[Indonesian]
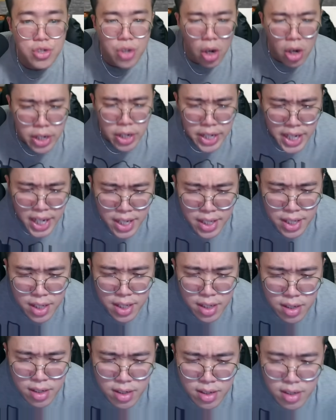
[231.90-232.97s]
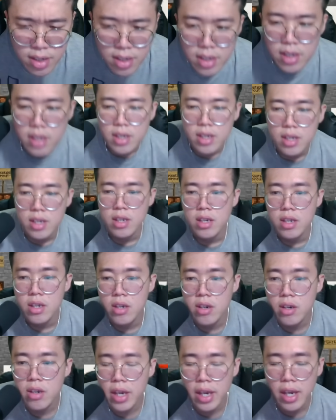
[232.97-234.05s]
Oke. Okay. Oke.
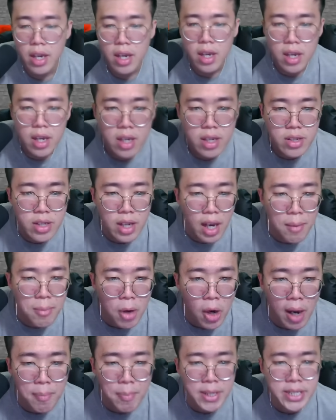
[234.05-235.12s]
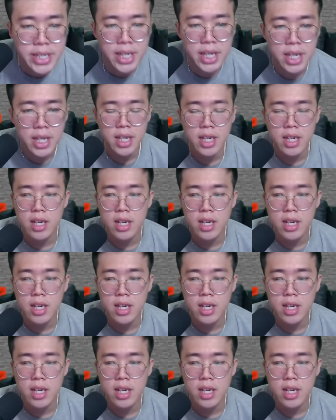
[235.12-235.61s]
Okay. Ya, bawa apa sih?